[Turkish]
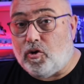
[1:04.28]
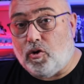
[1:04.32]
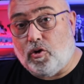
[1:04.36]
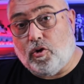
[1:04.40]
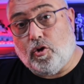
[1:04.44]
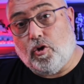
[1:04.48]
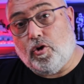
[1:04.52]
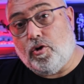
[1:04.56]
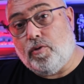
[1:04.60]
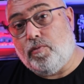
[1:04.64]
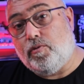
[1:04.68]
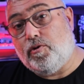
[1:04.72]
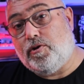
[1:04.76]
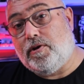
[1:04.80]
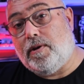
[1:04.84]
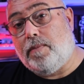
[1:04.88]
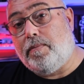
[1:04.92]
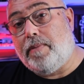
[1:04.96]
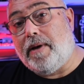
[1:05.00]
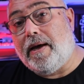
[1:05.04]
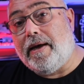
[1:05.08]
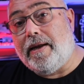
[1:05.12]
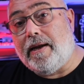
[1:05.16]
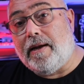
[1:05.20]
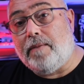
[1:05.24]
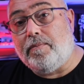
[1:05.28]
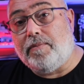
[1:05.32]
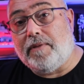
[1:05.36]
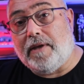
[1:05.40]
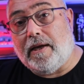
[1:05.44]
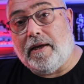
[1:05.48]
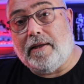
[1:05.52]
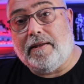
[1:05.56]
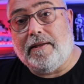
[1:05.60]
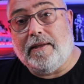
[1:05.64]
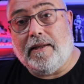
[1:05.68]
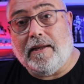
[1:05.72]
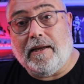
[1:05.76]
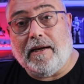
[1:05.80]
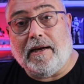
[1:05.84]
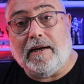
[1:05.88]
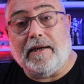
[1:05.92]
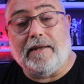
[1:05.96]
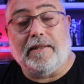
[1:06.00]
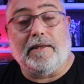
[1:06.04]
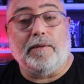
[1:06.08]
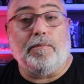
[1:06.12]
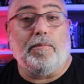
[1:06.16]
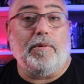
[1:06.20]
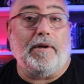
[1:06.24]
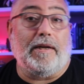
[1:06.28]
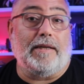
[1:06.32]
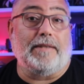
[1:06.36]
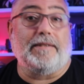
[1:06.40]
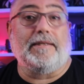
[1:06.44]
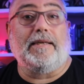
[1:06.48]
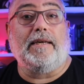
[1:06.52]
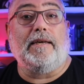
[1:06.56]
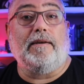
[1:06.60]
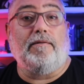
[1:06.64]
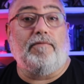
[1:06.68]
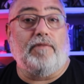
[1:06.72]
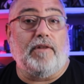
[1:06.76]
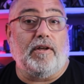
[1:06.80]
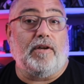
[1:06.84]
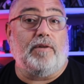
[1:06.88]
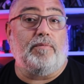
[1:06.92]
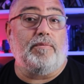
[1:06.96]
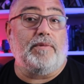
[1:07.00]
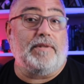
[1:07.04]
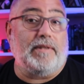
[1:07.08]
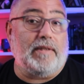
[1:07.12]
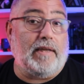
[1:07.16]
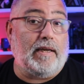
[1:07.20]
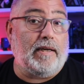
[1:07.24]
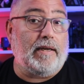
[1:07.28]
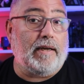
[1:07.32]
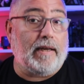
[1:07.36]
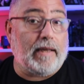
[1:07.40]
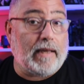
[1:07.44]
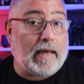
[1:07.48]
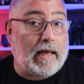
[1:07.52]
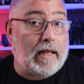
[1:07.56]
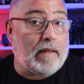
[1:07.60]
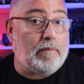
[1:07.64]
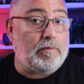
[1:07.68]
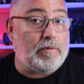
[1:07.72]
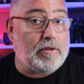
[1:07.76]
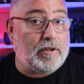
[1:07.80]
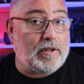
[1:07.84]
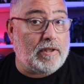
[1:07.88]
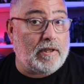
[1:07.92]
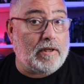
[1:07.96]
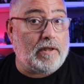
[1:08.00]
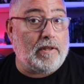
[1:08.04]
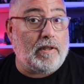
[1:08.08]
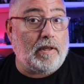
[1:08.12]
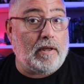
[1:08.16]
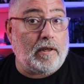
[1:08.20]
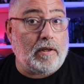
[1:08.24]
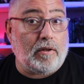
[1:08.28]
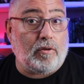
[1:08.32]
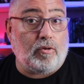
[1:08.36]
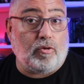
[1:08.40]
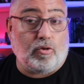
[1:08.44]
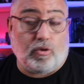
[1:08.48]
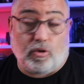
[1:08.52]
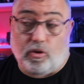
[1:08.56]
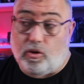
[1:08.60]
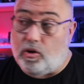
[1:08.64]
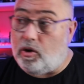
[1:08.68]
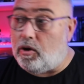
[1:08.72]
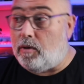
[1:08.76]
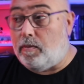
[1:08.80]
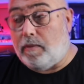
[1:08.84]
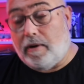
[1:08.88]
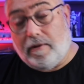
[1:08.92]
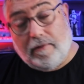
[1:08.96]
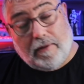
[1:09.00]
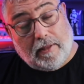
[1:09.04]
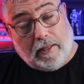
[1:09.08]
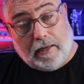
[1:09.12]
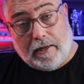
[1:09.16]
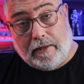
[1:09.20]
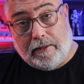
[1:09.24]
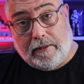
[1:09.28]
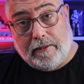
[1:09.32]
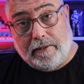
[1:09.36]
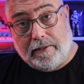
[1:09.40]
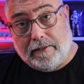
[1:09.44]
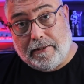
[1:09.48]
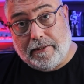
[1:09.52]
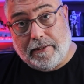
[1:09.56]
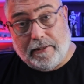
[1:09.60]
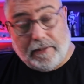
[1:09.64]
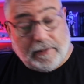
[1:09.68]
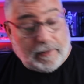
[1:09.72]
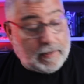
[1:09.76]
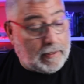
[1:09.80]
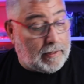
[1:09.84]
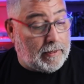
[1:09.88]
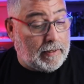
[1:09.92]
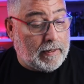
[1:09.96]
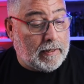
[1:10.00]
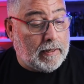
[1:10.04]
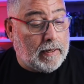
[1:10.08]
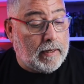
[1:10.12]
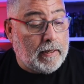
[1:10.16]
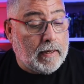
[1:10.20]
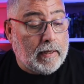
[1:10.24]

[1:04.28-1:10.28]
sonu önümüzde bayram tatili artık biraz keyiflerimiz yerine gelmiştir diye düşünüyorum. Havalar da ısındı.